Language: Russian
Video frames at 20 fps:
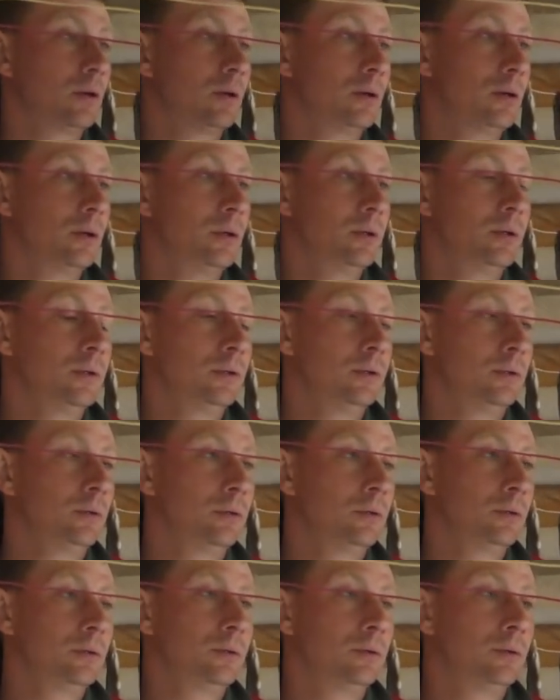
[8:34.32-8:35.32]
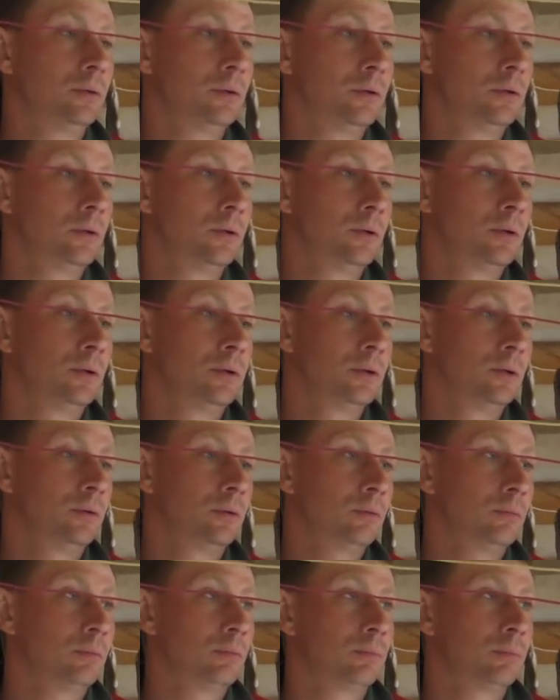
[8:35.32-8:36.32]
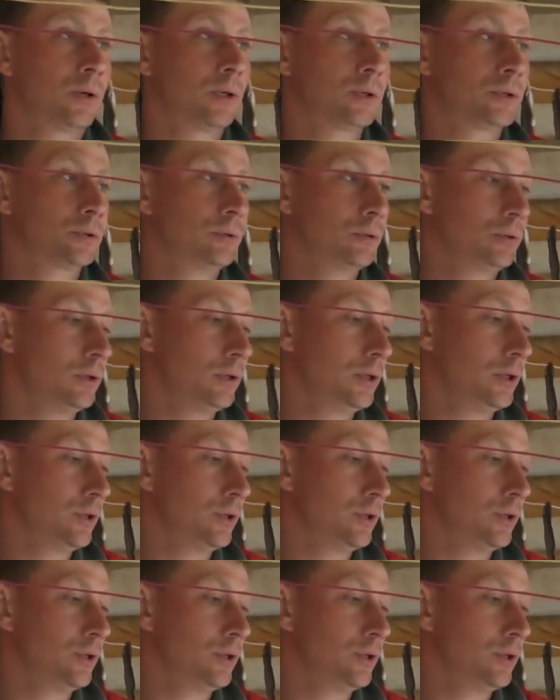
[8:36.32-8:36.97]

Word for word: они просохли,